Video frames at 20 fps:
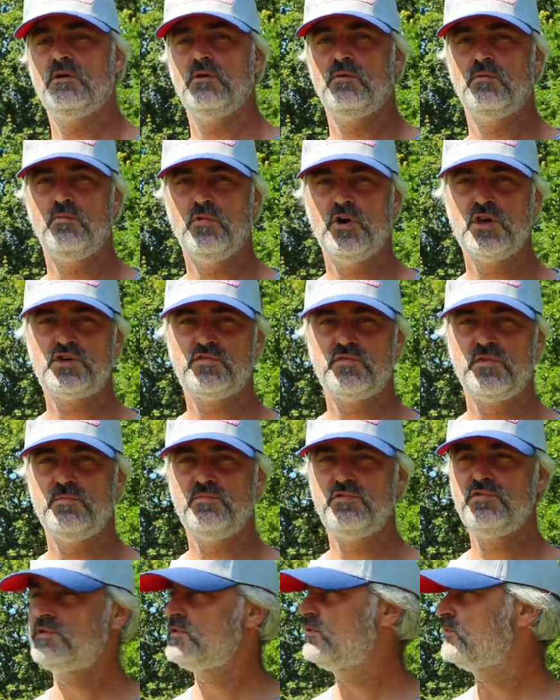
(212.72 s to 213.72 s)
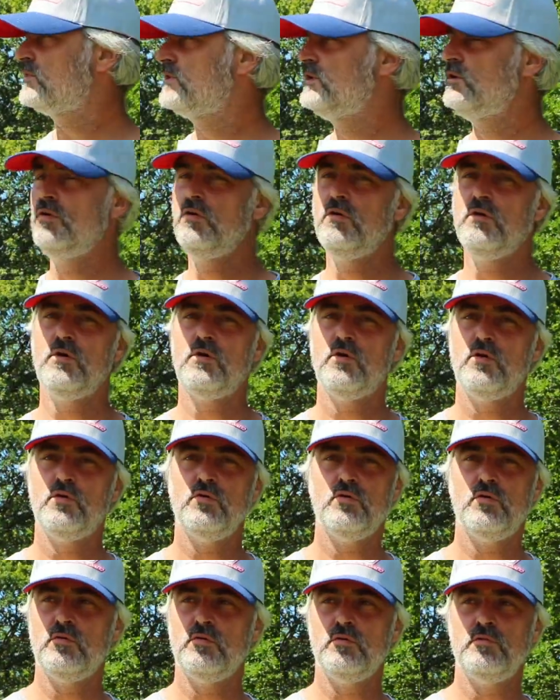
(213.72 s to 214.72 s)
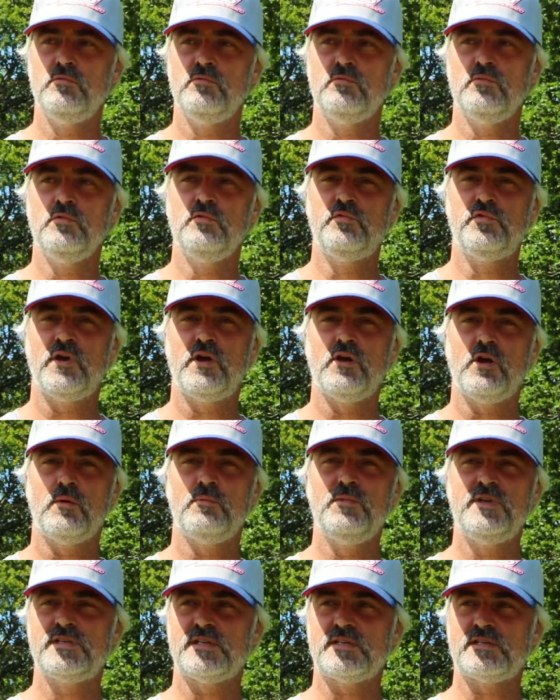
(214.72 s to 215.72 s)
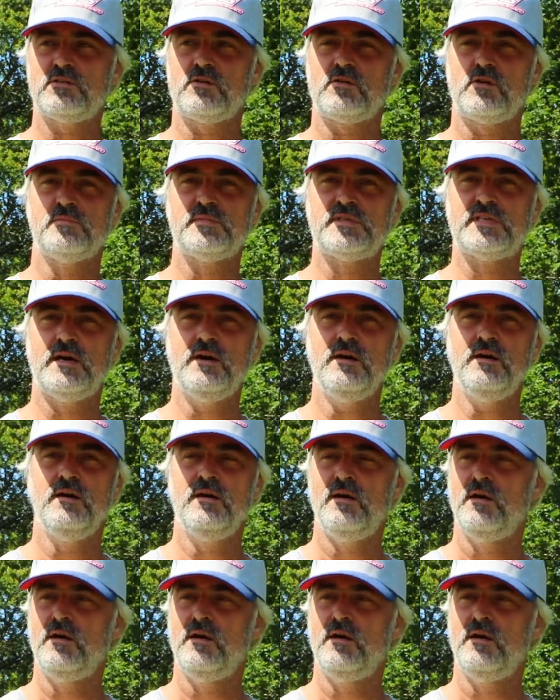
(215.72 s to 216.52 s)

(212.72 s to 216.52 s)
Moi, je fais plus de 100 kg, une, Flyer 1500 comme ça,